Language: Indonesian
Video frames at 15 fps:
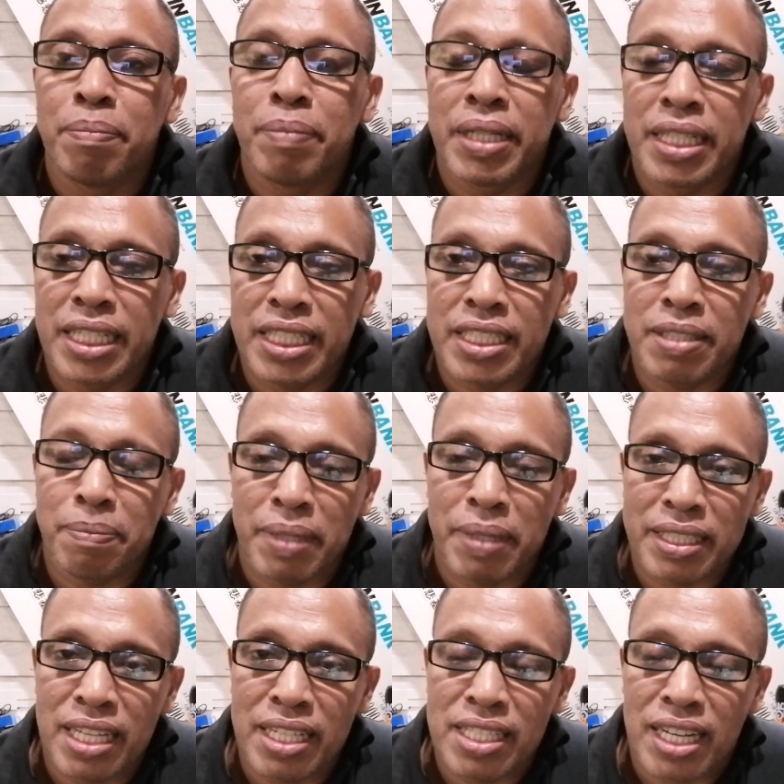Pada
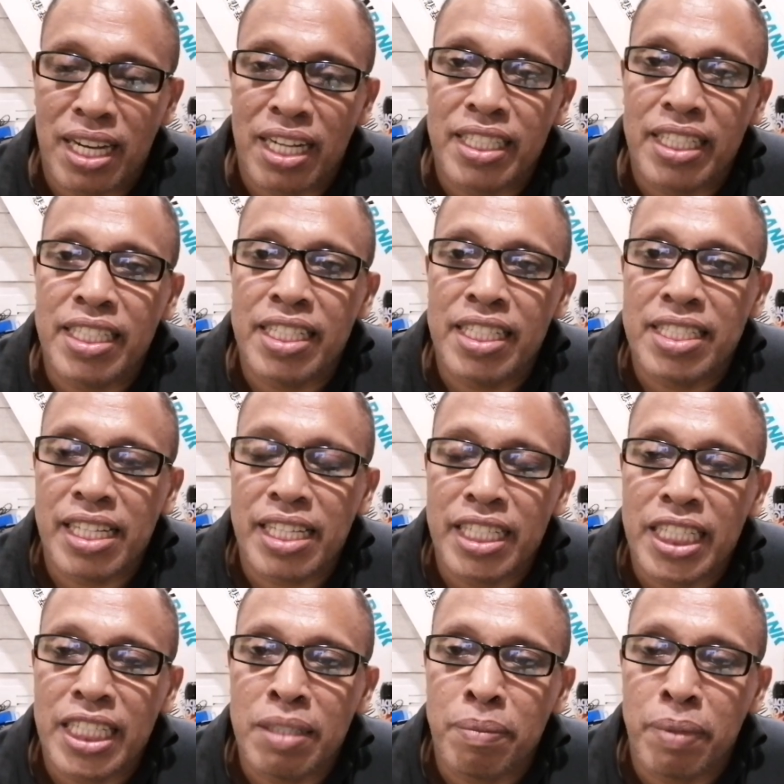kesempatan kali ini saya
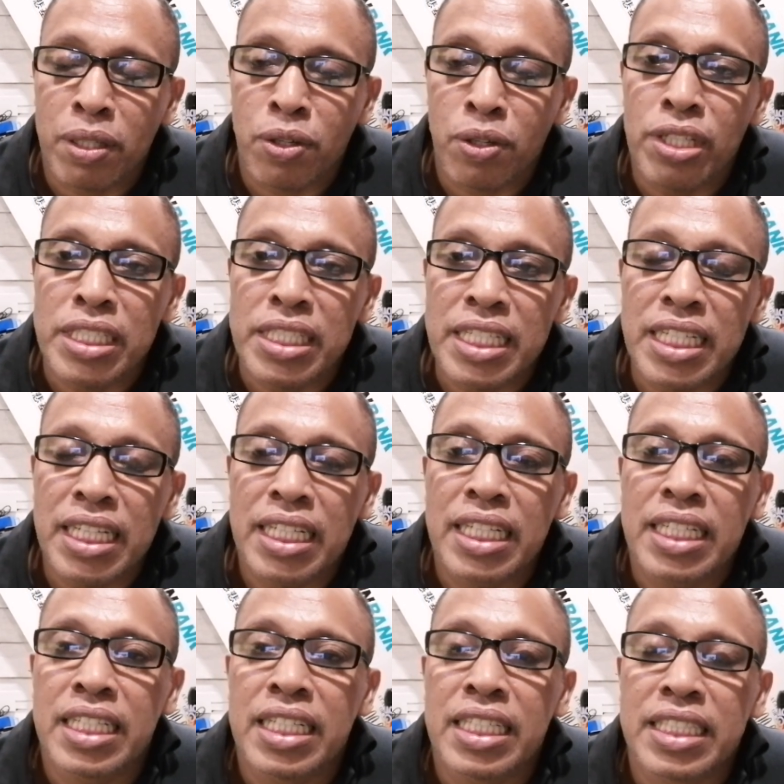ingin berkongsi
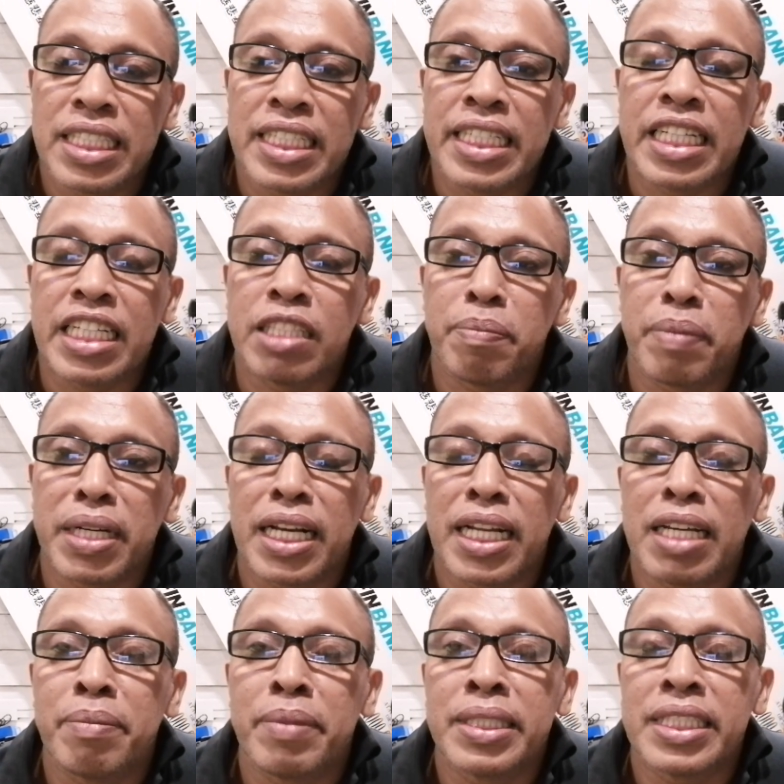sedikit
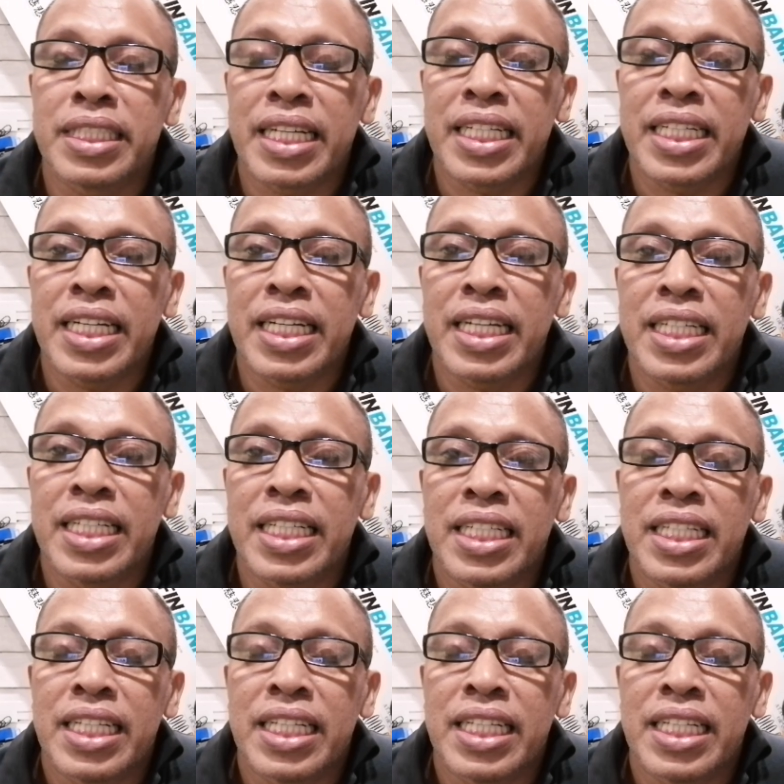pengalaman saya